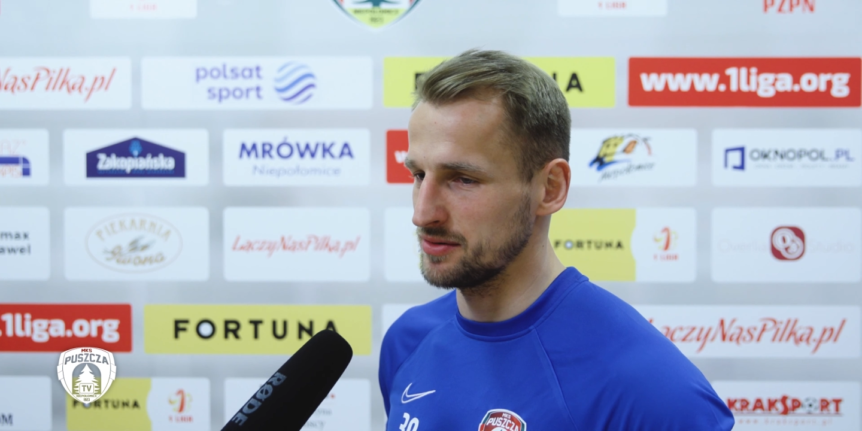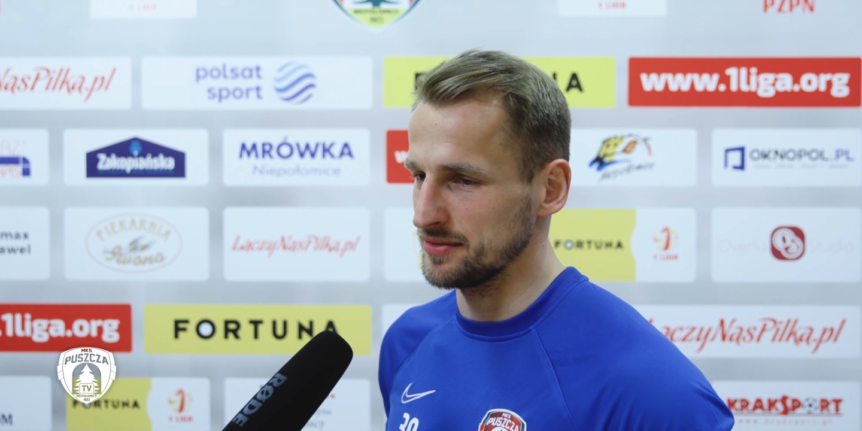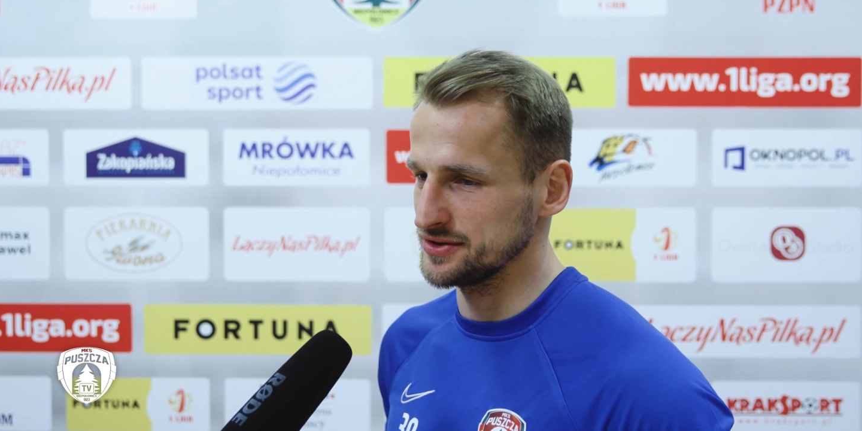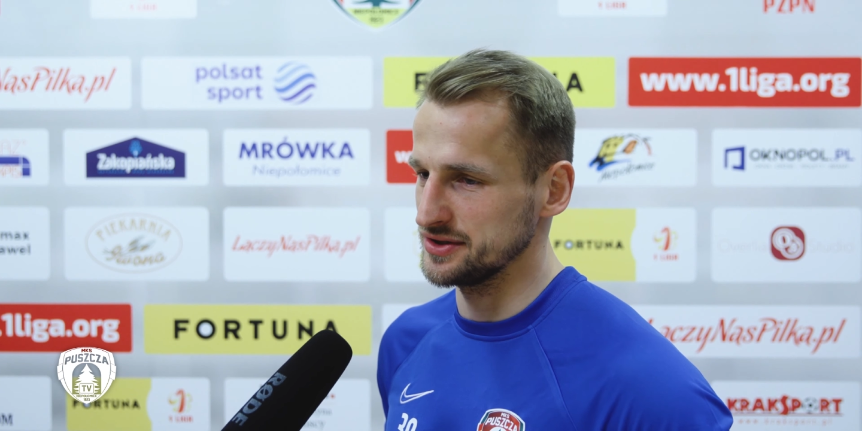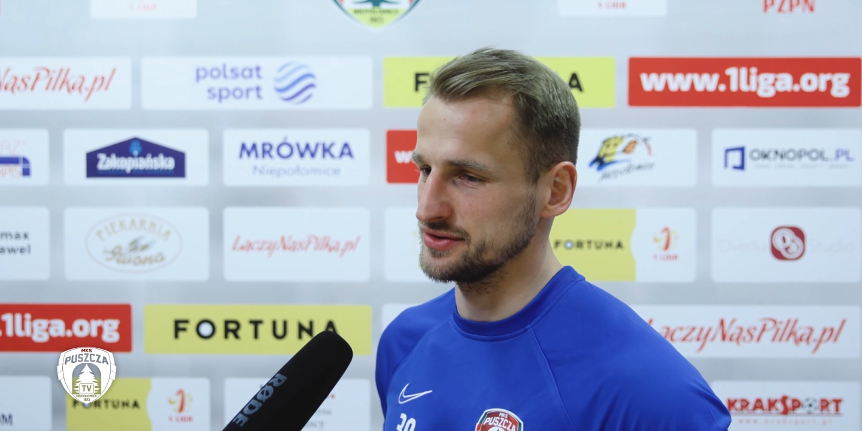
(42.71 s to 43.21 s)
Mam
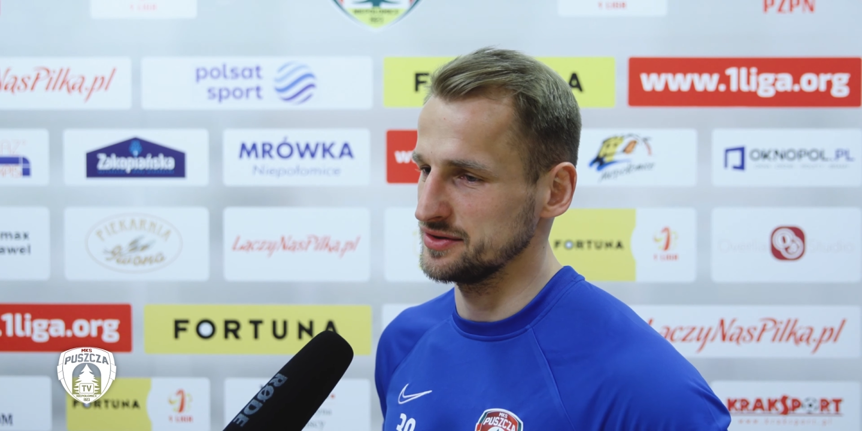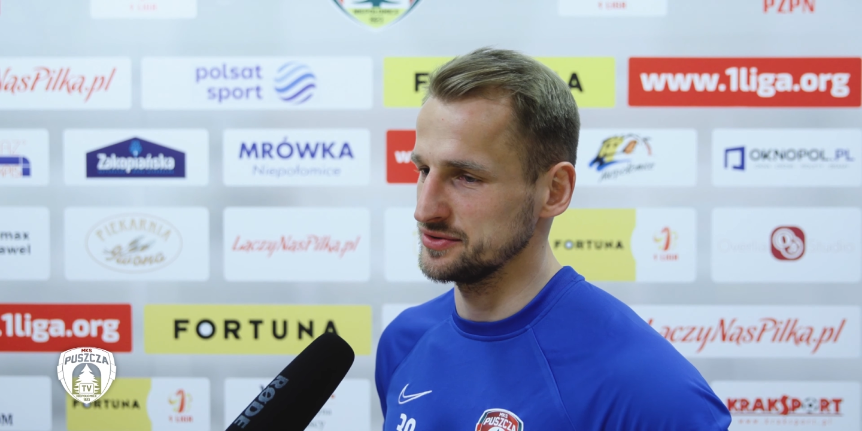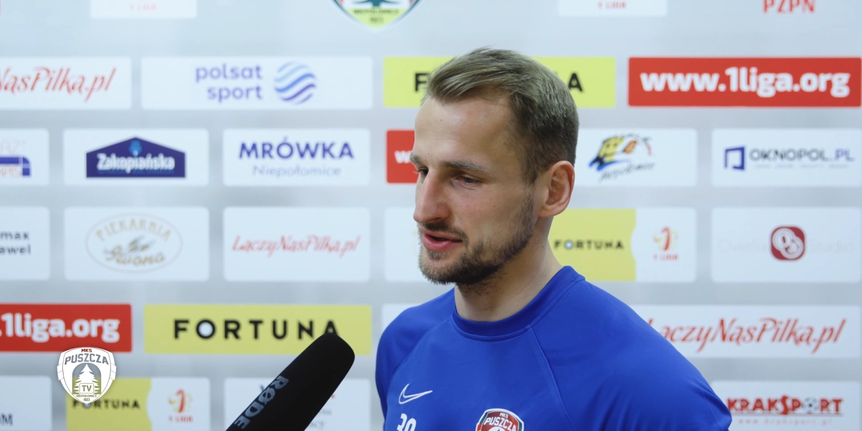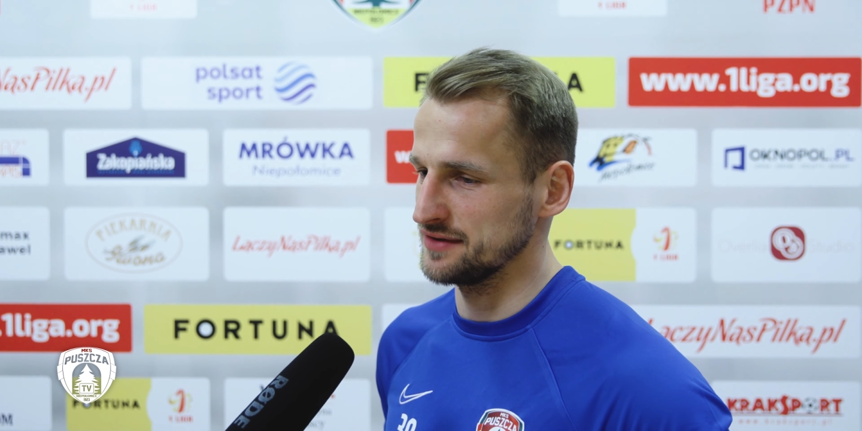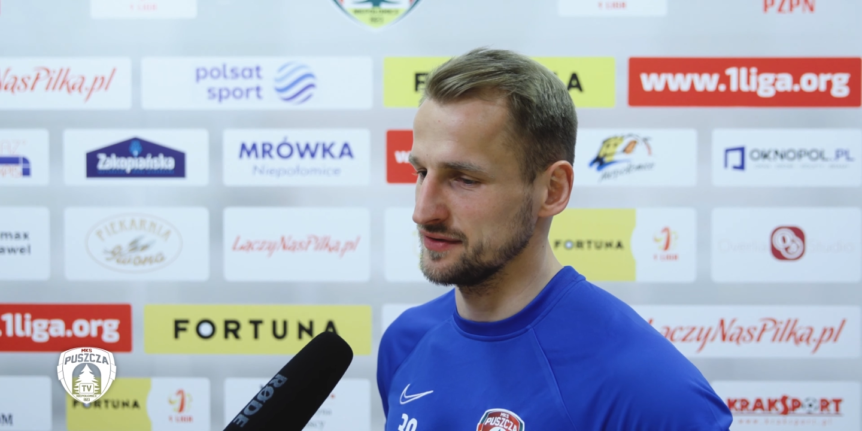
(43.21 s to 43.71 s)
nadzieję, że to
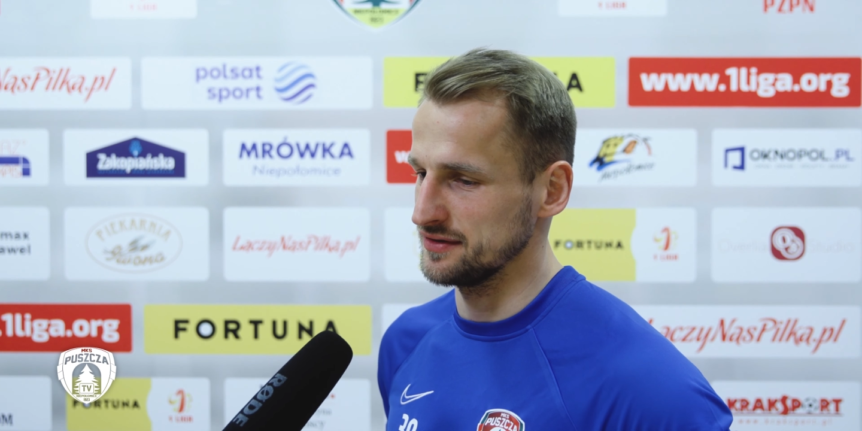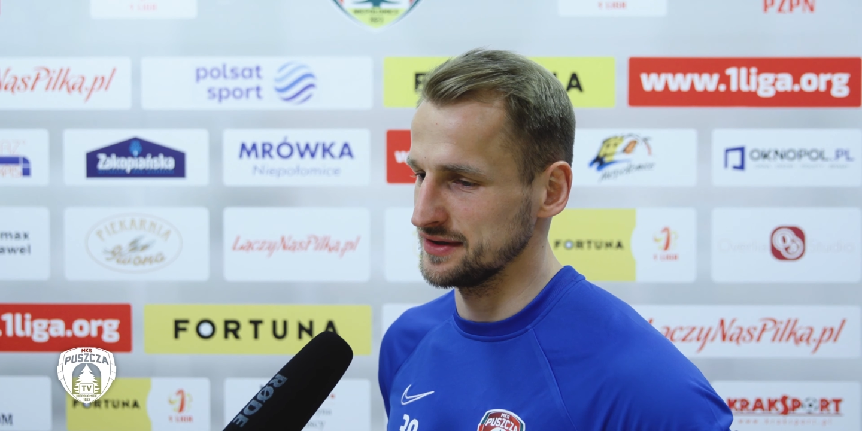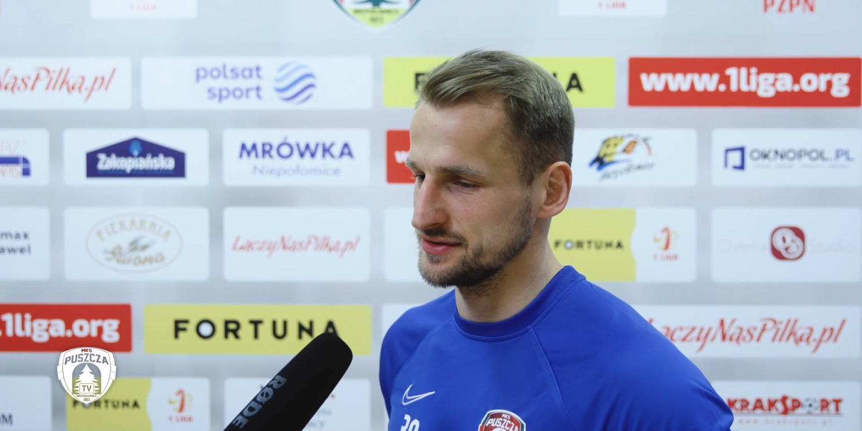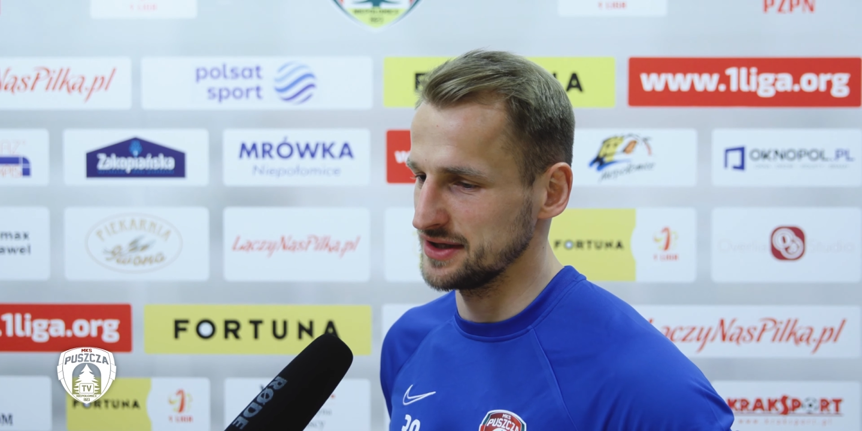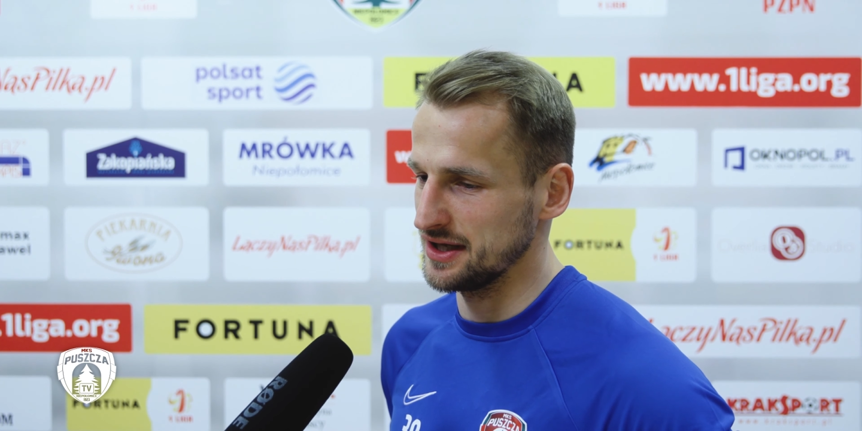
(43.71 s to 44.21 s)
będzie tak
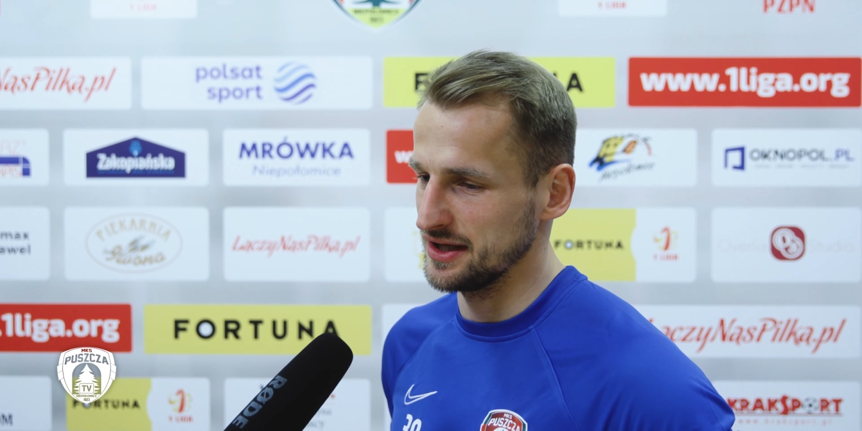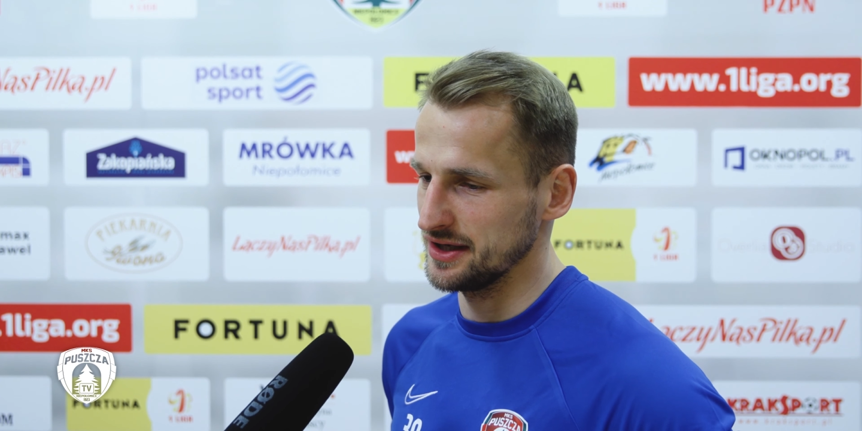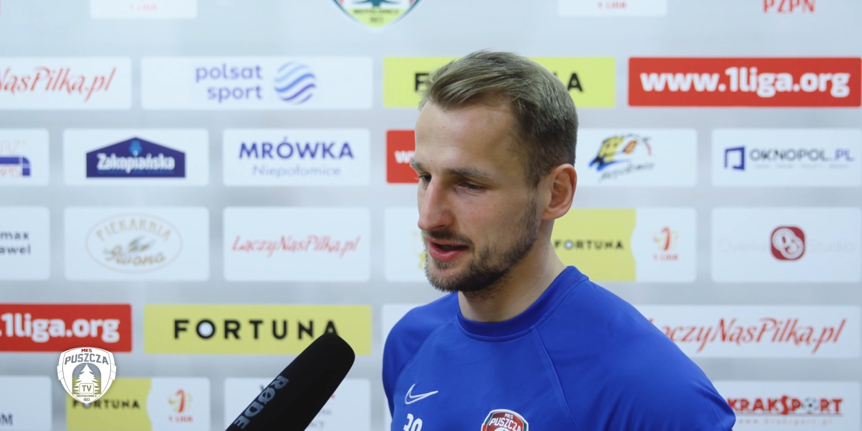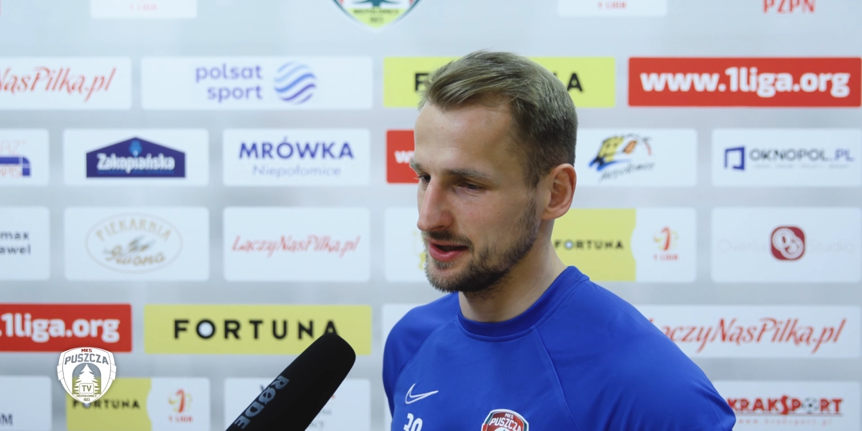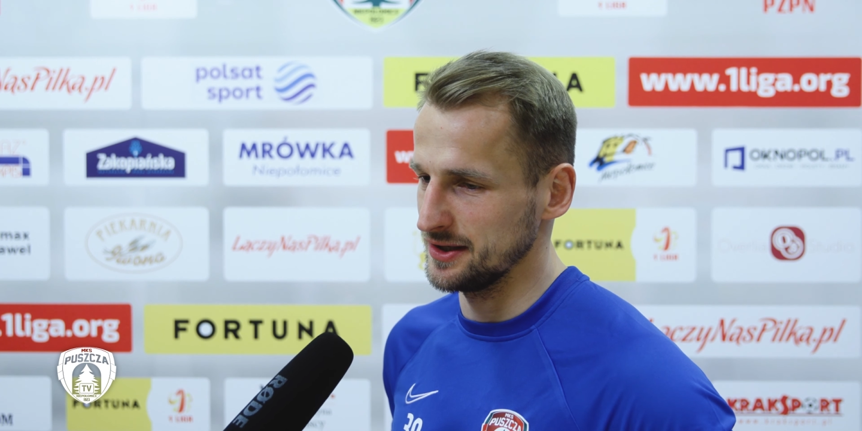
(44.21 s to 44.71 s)
wyglądać
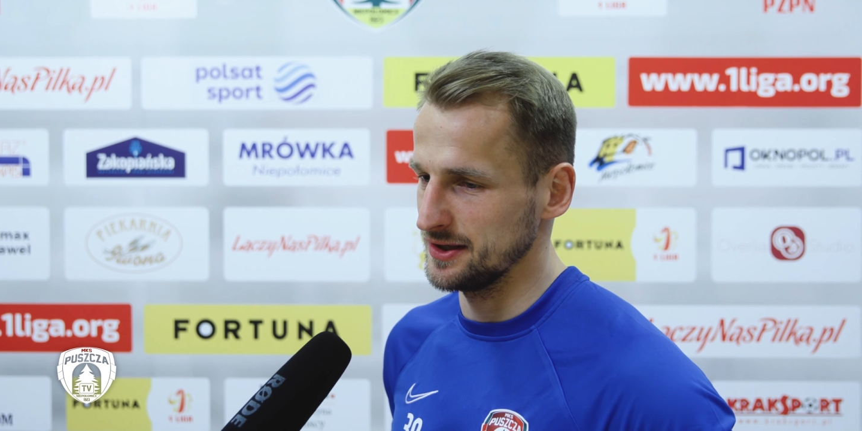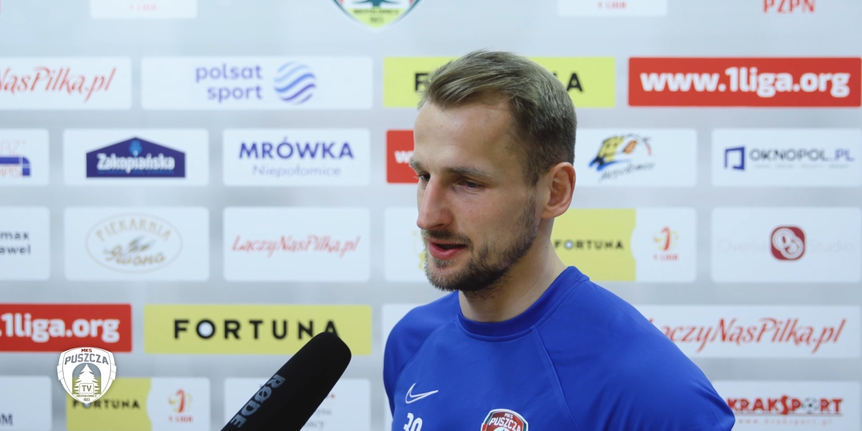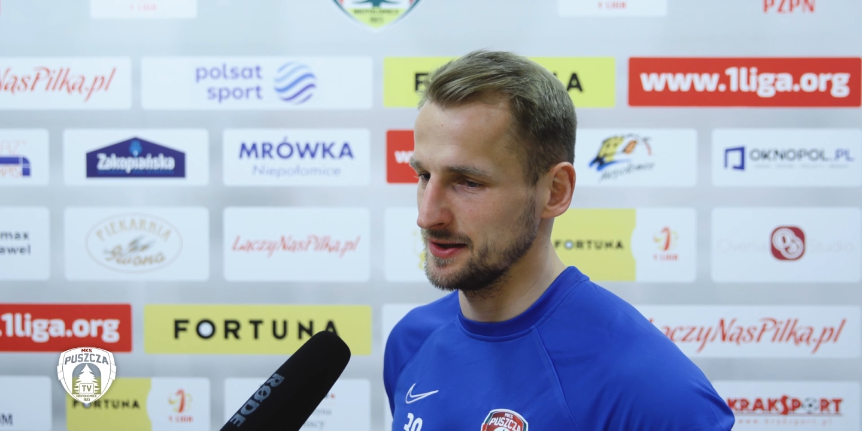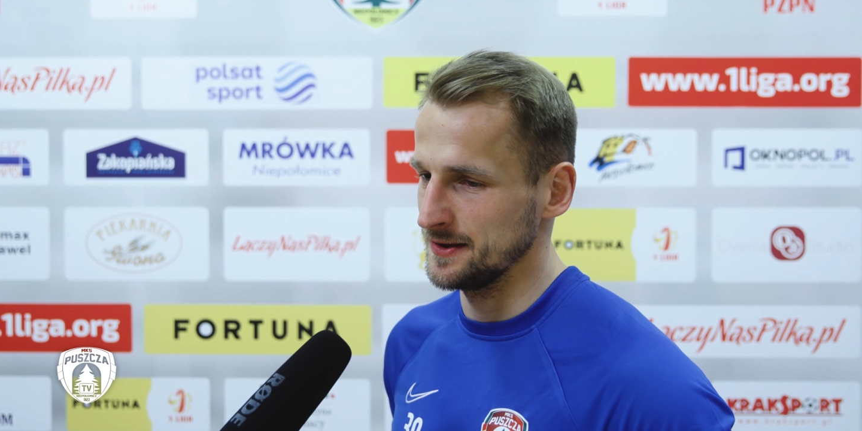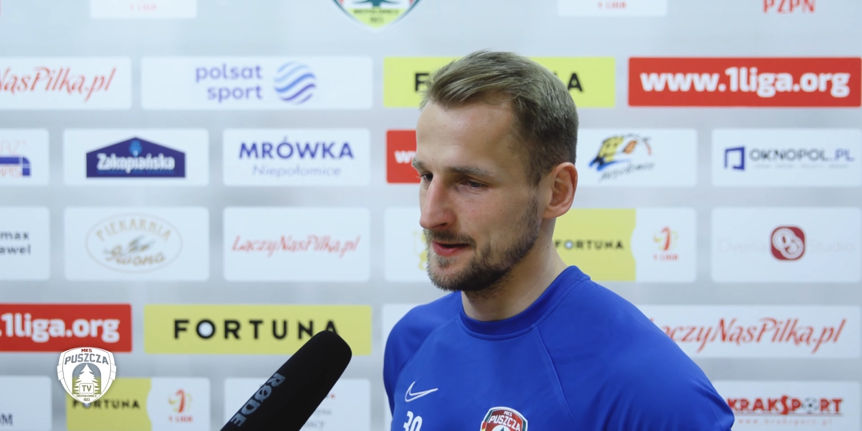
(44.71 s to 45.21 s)
dalej
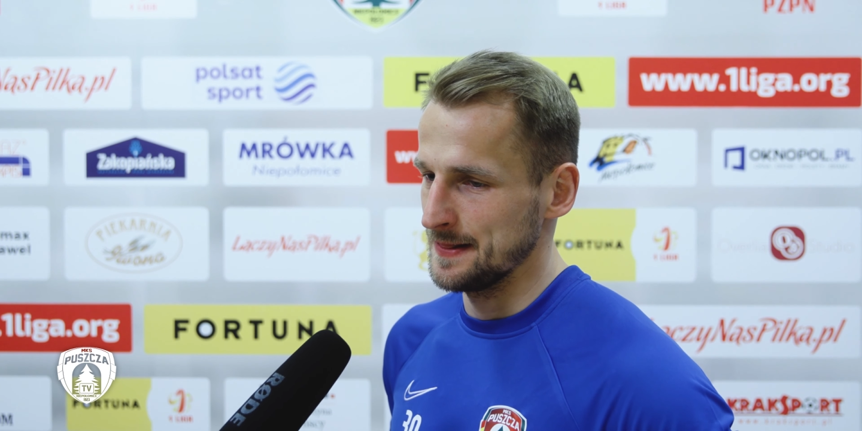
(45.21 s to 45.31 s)
i